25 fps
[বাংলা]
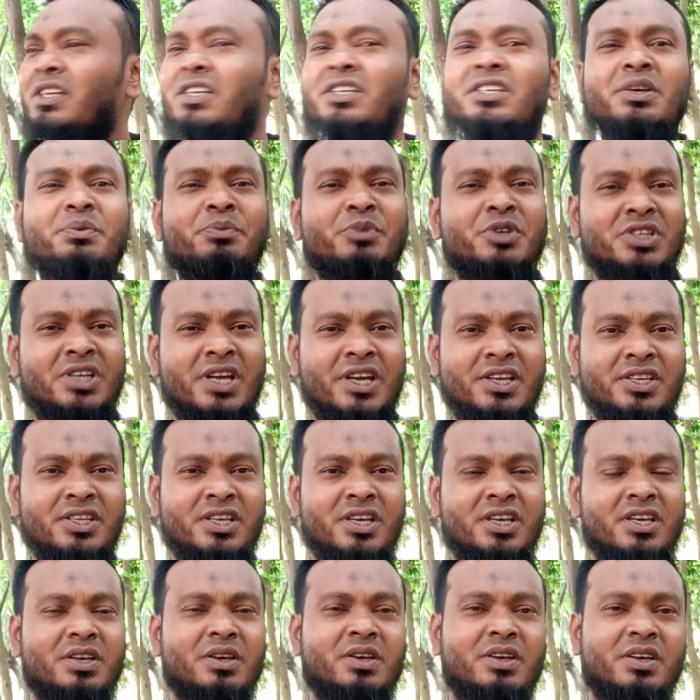তিনটে বিষয়
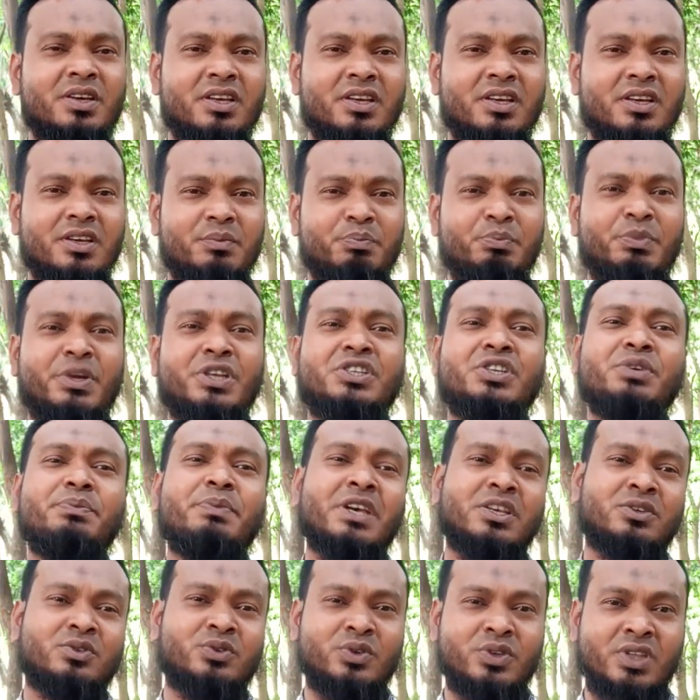নিয়ে বেশি
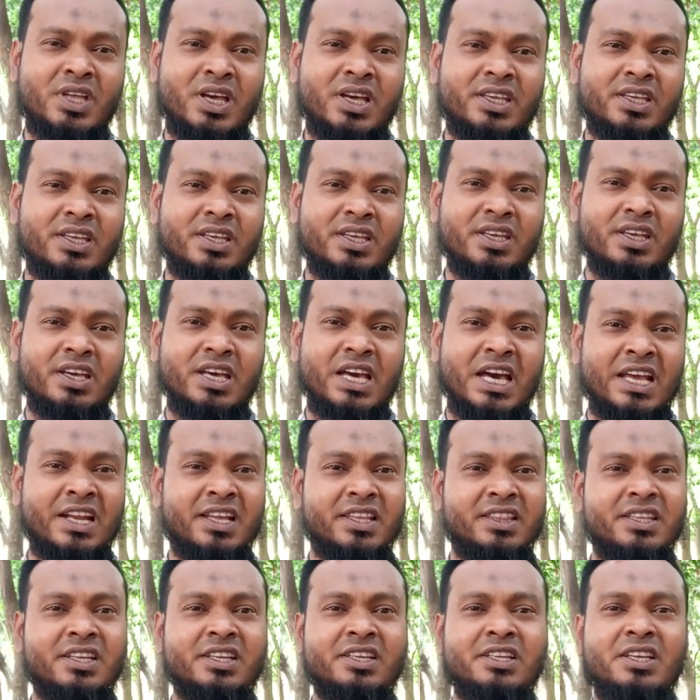ব্যস্ত থাকি
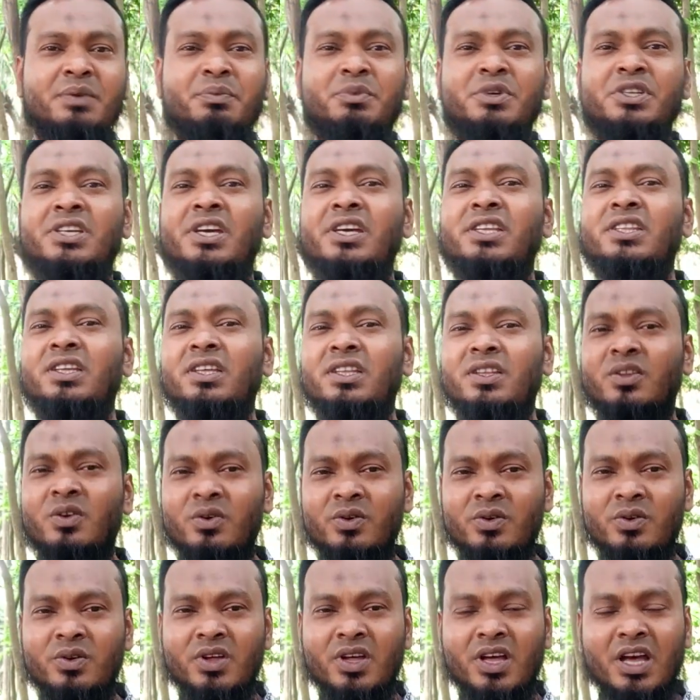আর এই তিনটা বিষয়তে
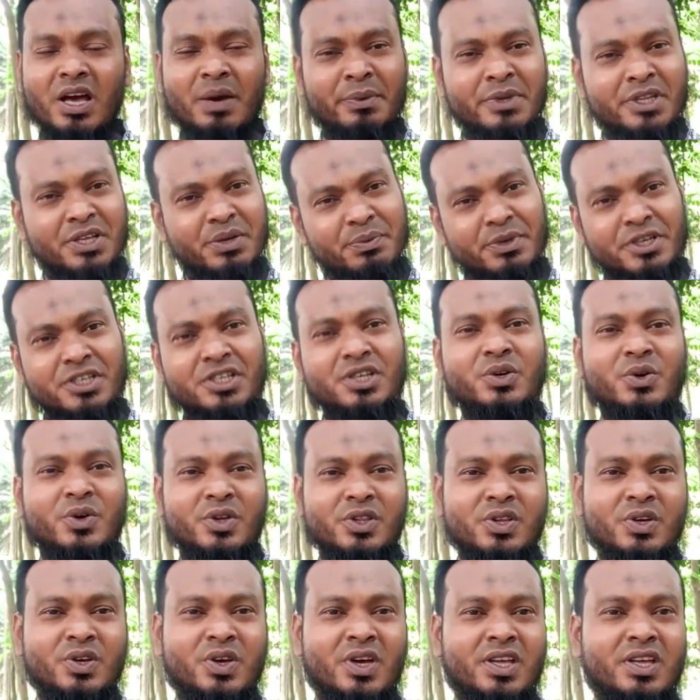তো আমাদের বেশি
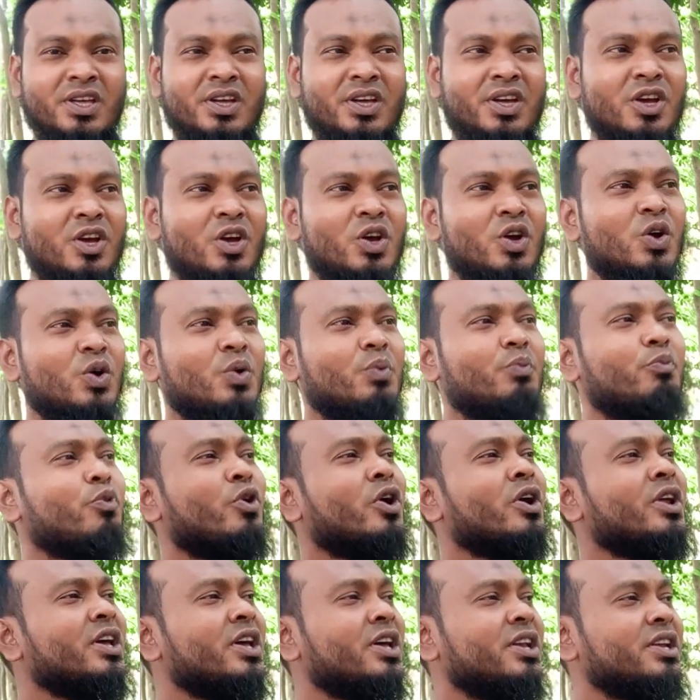ক্ষতি হয়
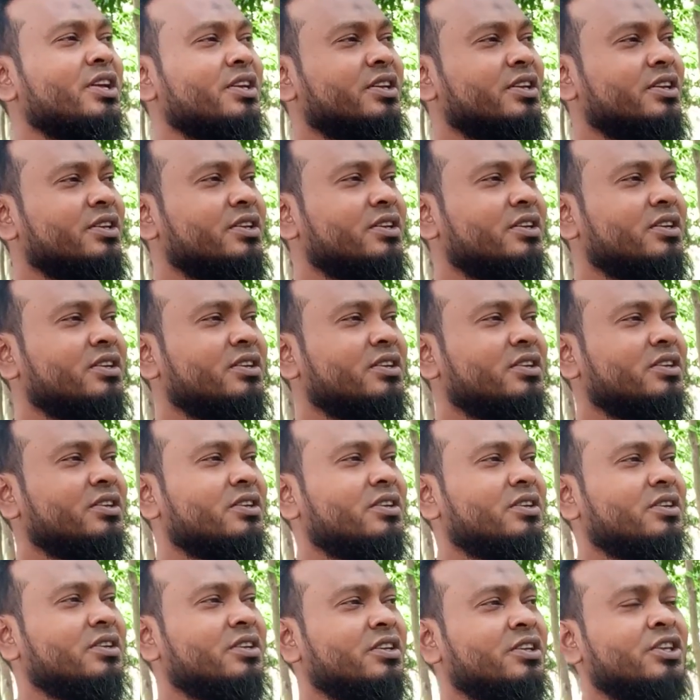পরের
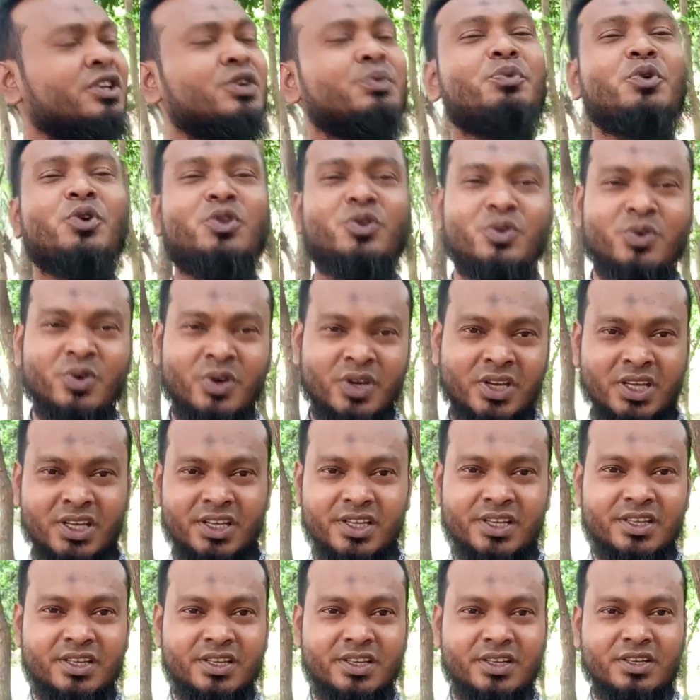বিপদ
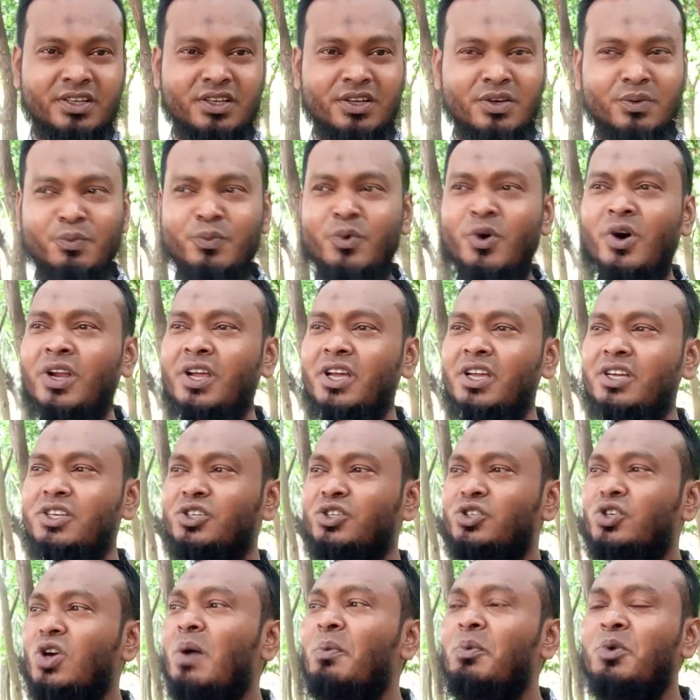করি পরের
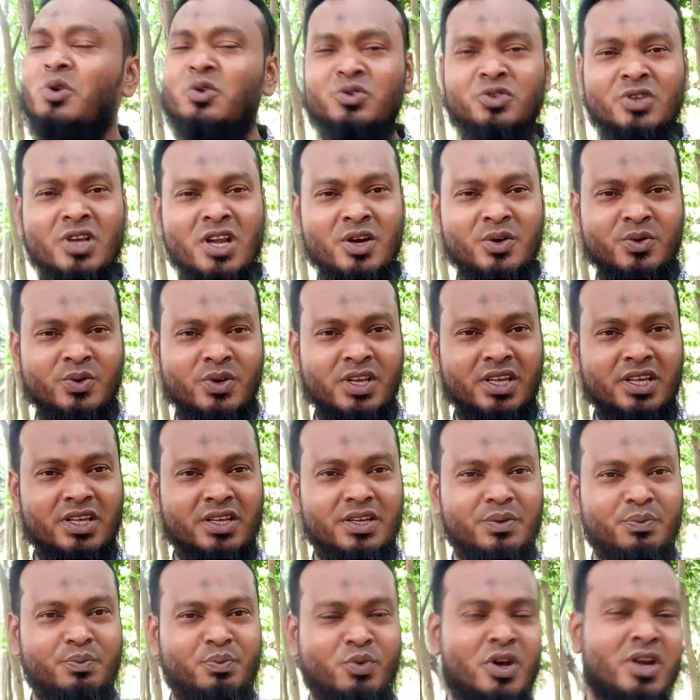সমালোচনা করি
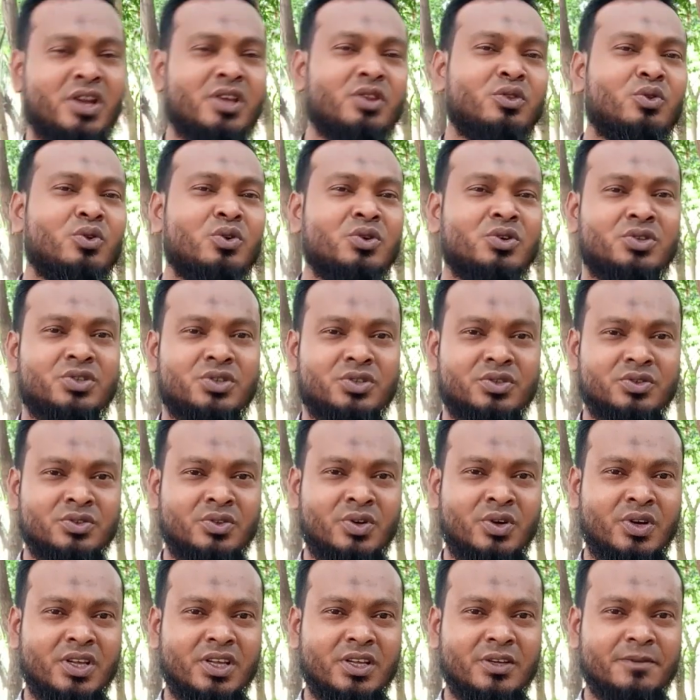পরের দোষ
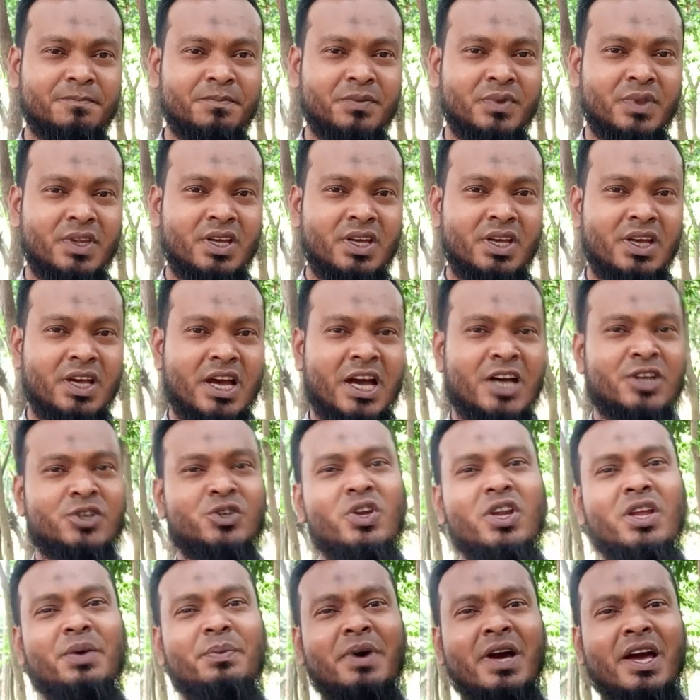ধরি
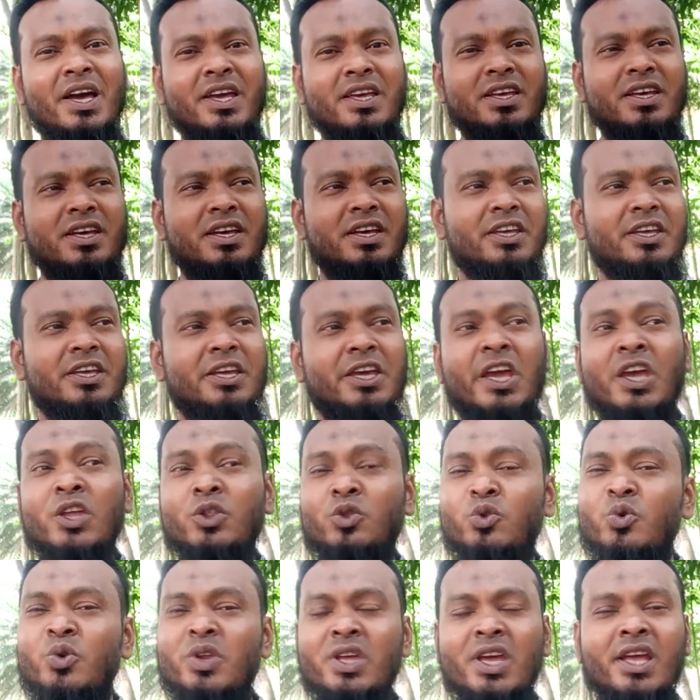আসলে ভাই
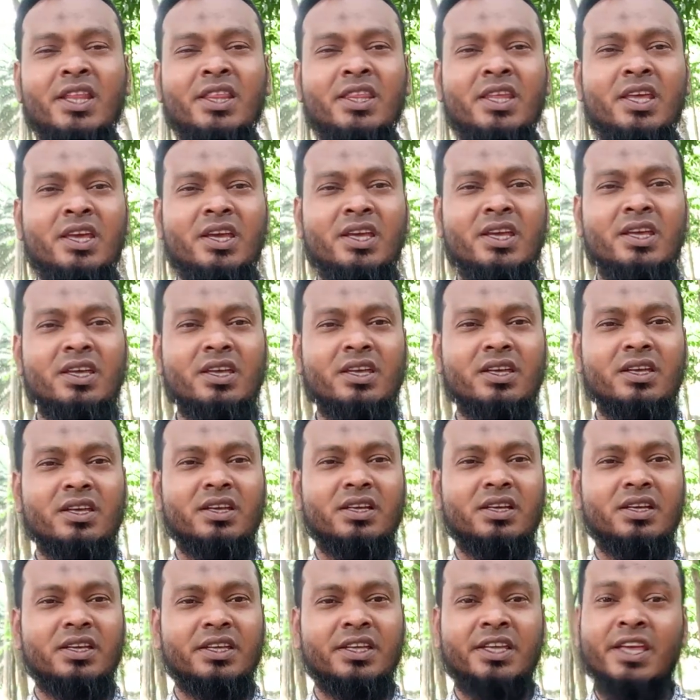এই দুনিয়াতে
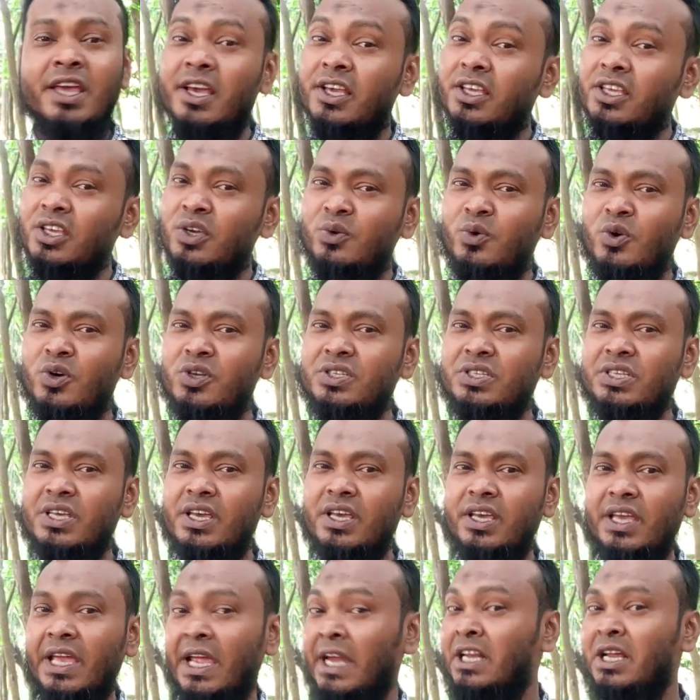কে কি
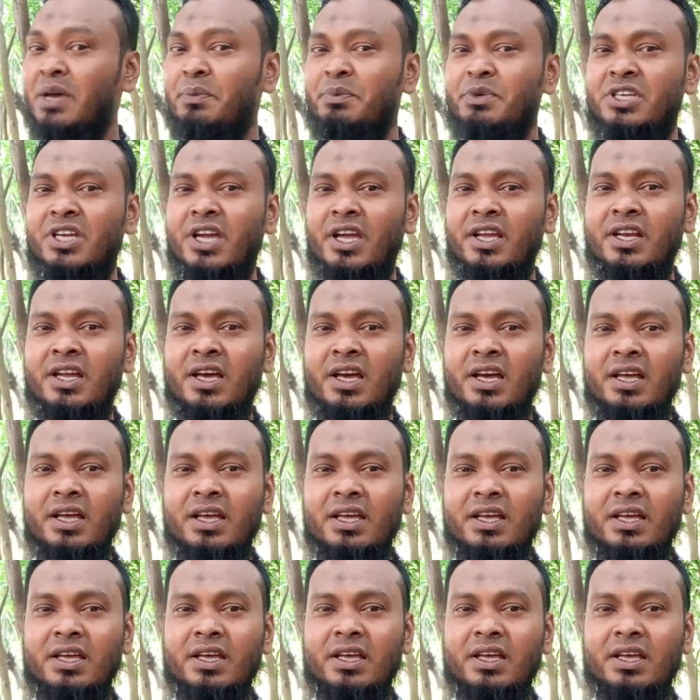করছে এটা বিষয় না